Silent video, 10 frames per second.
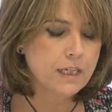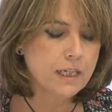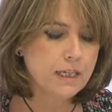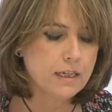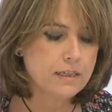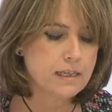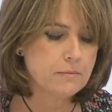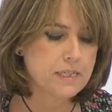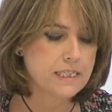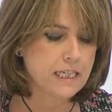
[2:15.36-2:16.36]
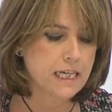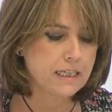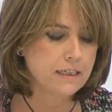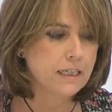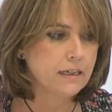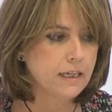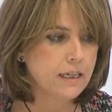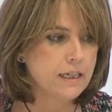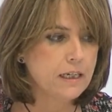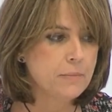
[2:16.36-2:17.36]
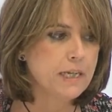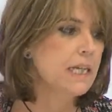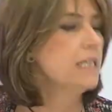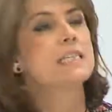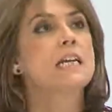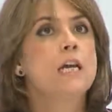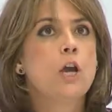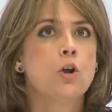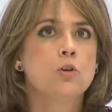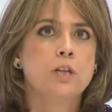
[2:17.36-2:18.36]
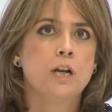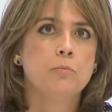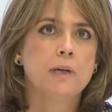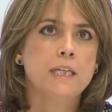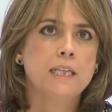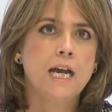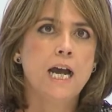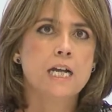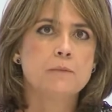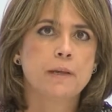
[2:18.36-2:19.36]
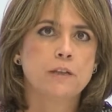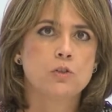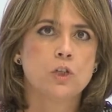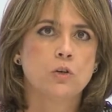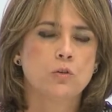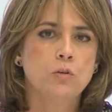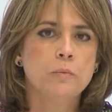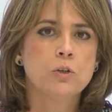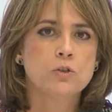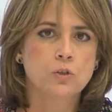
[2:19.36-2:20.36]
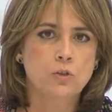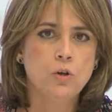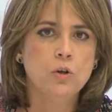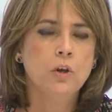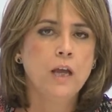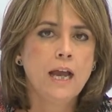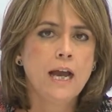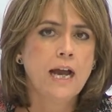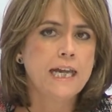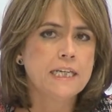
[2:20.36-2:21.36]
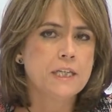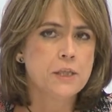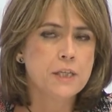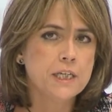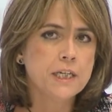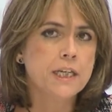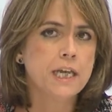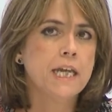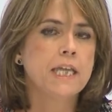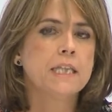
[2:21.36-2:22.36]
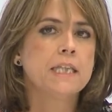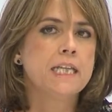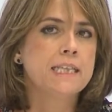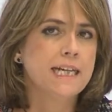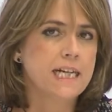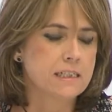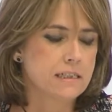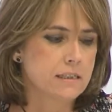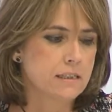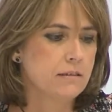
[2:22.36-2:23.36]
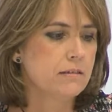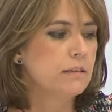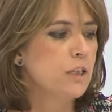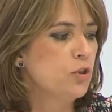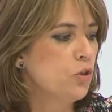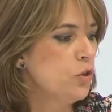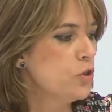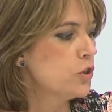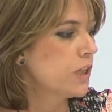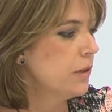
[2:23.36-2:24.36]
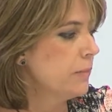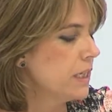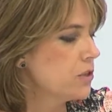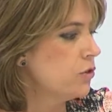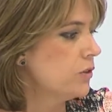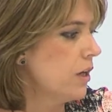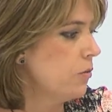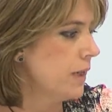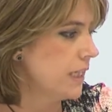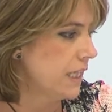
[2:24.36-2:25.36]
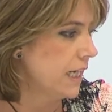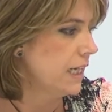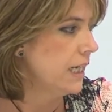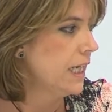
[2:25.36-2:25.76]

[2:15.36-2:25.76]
que se investigan crímenes contra la humanidad, aspectos económicos o no. Hay que decir que detrás de todos los crímenes contra la humanidad